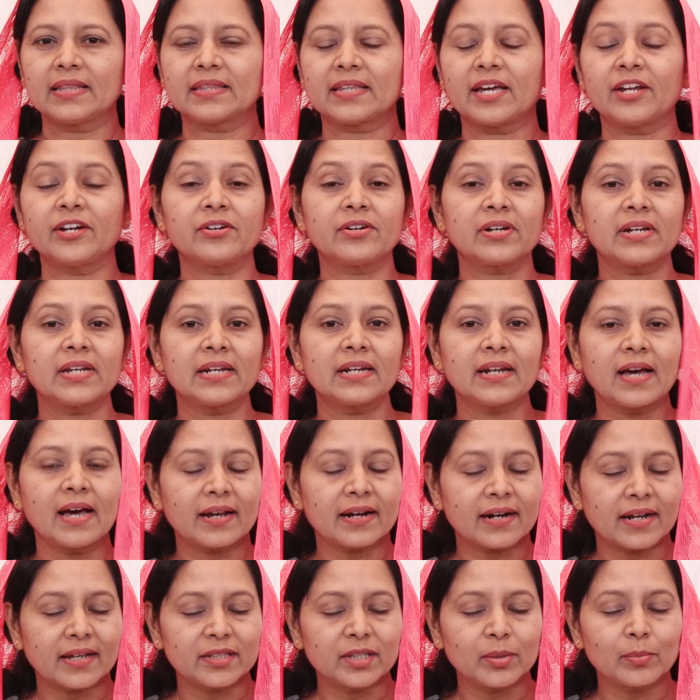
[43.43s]
తండ్రి నా
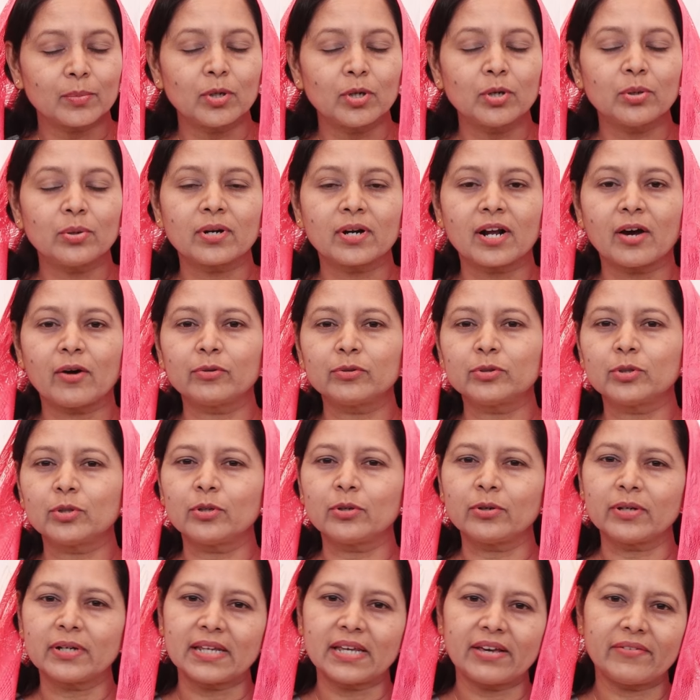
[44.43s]
రథములు
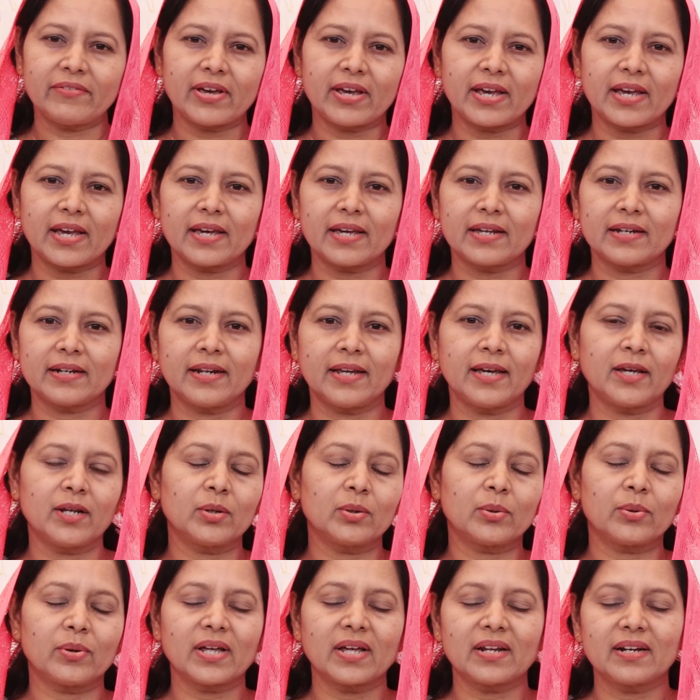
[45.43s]
రౌతులు నీవే
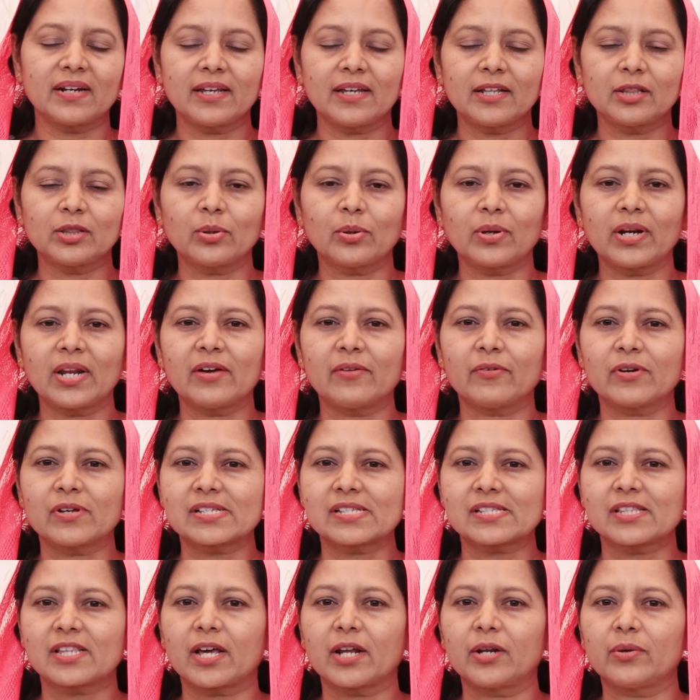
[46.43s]
నేను కూడా నీతోనే
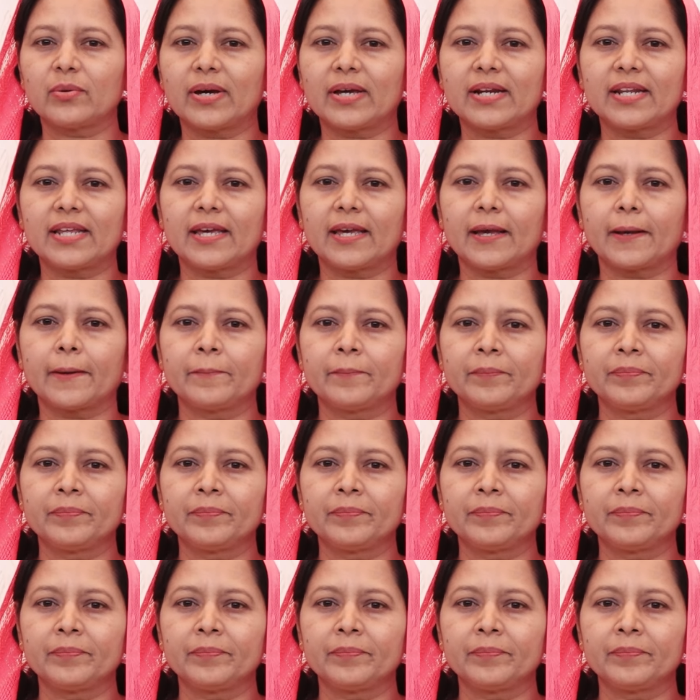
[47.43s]
వస్తాను అని